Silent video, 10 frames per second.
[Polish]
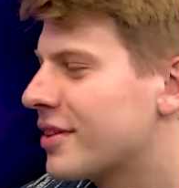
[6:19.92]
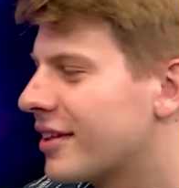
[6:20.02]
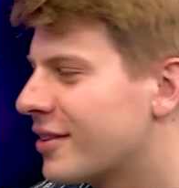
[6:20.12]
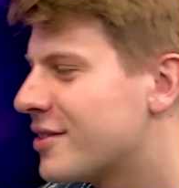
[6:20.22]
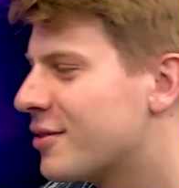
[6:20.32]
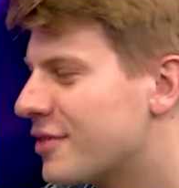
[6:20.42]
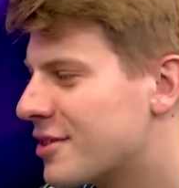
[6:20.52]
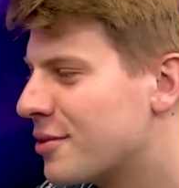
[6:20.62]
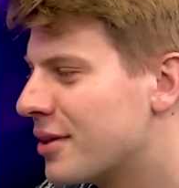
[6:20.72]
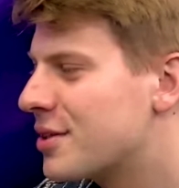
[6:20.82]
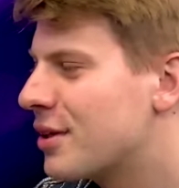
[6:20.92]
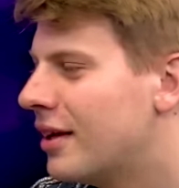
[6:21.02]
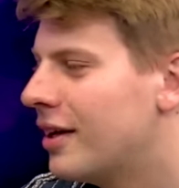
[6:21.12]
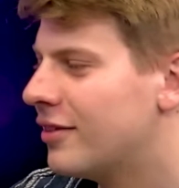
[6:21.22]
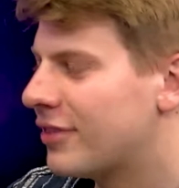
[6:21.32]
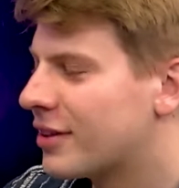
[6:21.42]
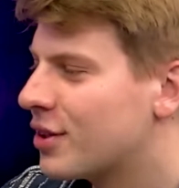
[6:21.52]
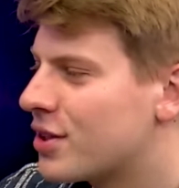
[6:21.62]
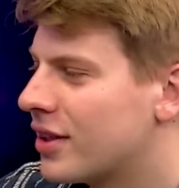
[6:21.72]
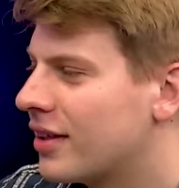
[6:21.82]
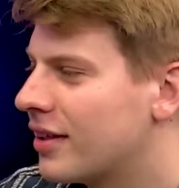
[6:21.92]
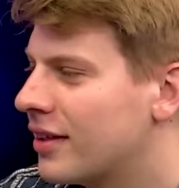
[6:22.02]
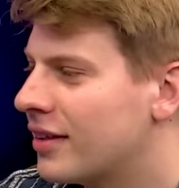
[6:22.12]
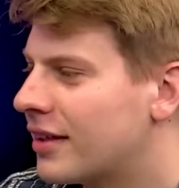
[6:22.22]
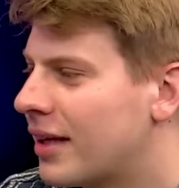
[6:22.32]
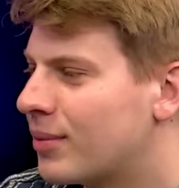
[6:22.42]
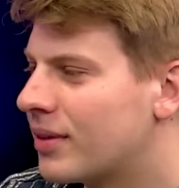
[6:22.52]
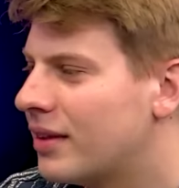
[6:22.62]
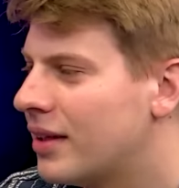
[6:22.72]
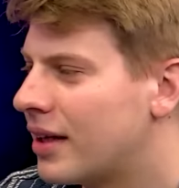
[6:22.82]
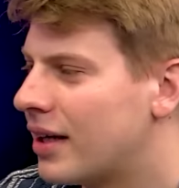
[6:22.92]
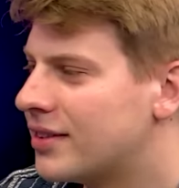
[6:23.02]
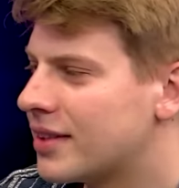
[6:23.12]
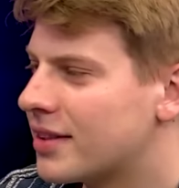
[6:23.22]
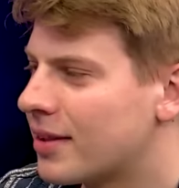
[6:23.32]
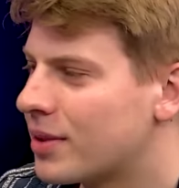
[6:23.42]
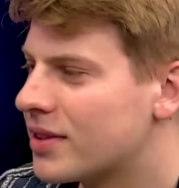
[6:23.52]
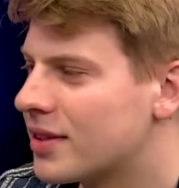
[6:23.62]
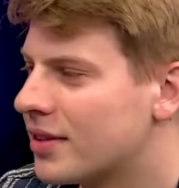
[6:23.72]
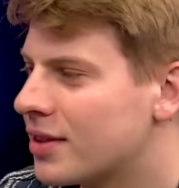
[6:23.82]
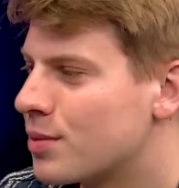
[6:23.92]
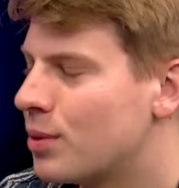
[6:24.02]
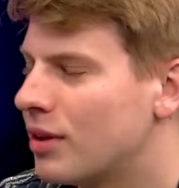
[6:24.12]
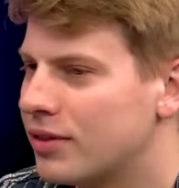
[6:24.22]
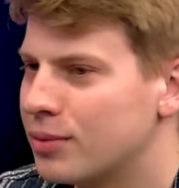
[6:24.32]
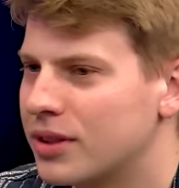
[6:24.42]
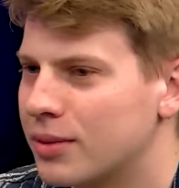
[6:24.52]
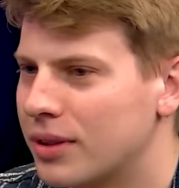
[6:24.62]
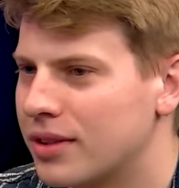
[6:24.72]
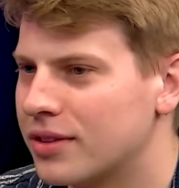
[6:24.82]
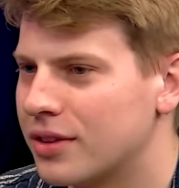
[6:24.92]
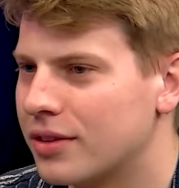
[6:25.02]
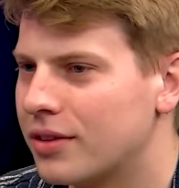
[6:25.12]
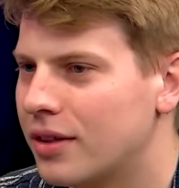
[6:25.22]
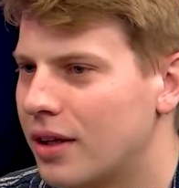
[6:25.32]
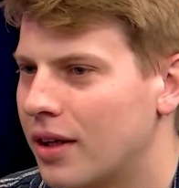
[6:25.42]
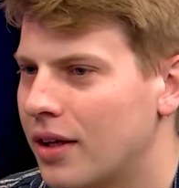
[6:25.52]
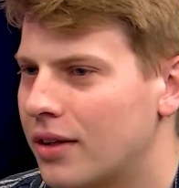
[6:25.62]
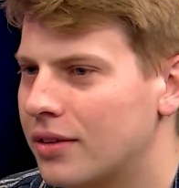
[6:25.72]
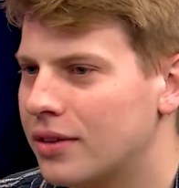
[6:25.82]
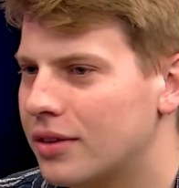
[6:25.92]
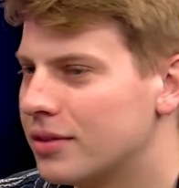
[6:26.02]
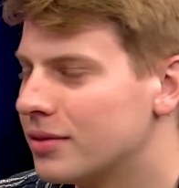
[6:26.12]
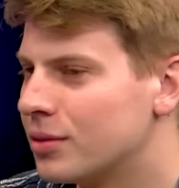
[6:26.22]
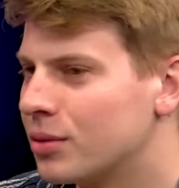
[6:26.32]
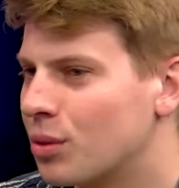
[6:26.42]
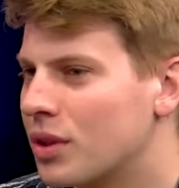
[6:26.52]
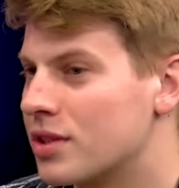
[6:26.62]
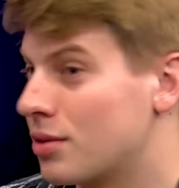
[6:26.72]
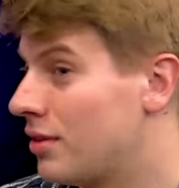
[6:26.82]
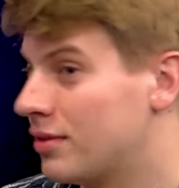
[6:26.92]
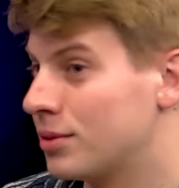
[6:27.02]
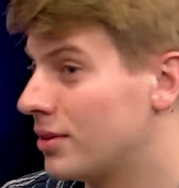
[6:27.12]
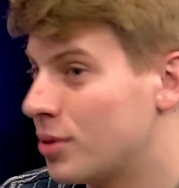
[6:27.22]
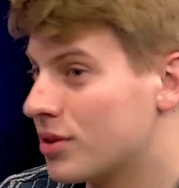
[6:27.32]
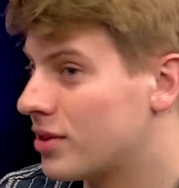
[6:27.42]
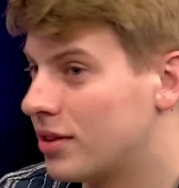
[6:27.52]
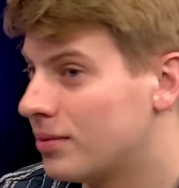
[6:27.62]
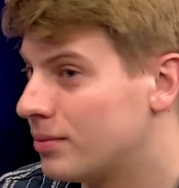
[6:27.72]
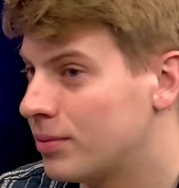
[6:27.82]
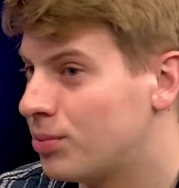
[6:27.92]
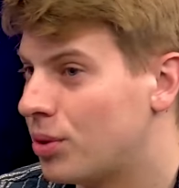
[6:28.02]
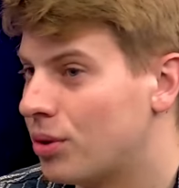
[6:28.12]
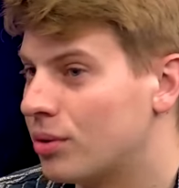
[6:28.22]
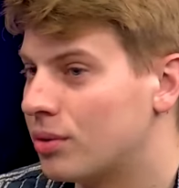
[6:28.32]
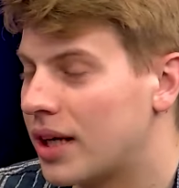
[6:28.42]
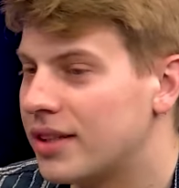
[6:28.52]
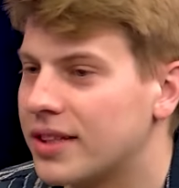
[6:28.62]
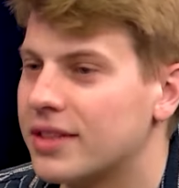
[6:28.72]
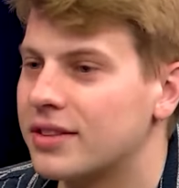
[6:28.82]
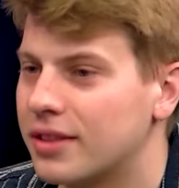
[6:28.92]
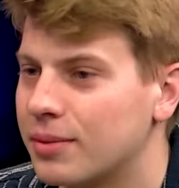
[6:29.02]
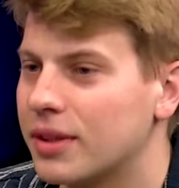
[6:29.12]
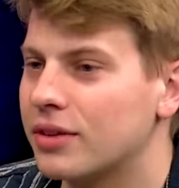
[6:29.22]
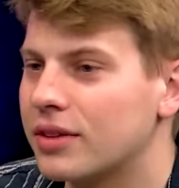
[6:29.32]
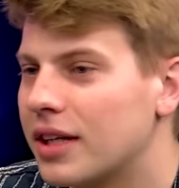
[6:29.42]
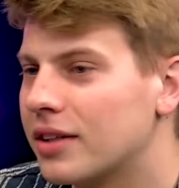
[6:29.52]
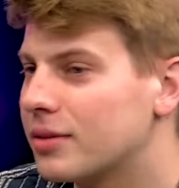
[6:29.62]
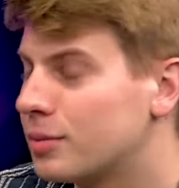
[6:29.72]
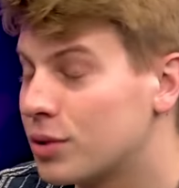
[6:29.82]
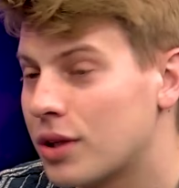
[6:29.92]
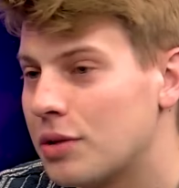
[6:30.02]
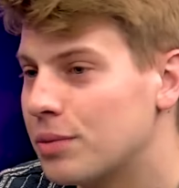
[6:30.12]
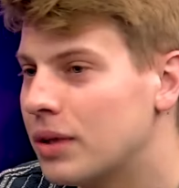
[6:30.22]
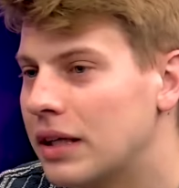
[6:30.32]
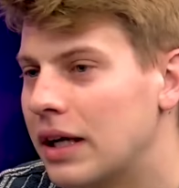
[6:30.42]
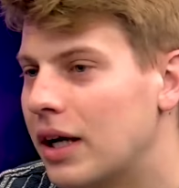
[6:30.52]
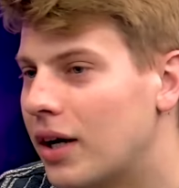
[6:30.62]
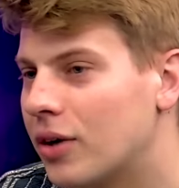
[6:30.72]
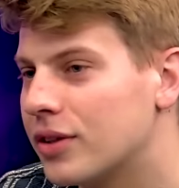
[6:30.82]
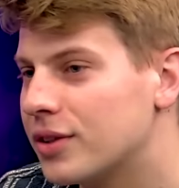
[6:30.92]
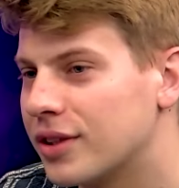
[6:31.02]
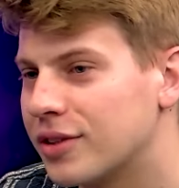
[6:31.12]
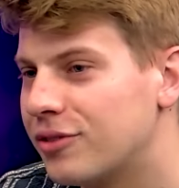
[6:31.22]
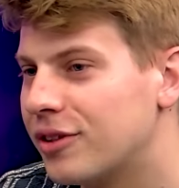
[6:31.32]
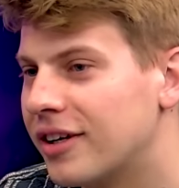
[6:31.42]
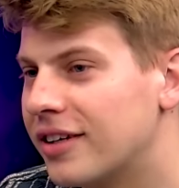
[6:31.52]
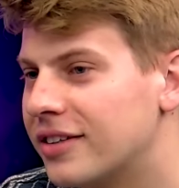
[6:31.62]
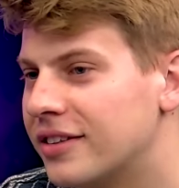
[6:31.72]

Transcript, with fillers: tak to zauważyłeś. Faktycznie e, tam realizacja tamtej sceny też była we mnie bardzo, no, uderzyła we mnie mocno. Po realizacji tamtego dnia musiałem odejść na chwilę i,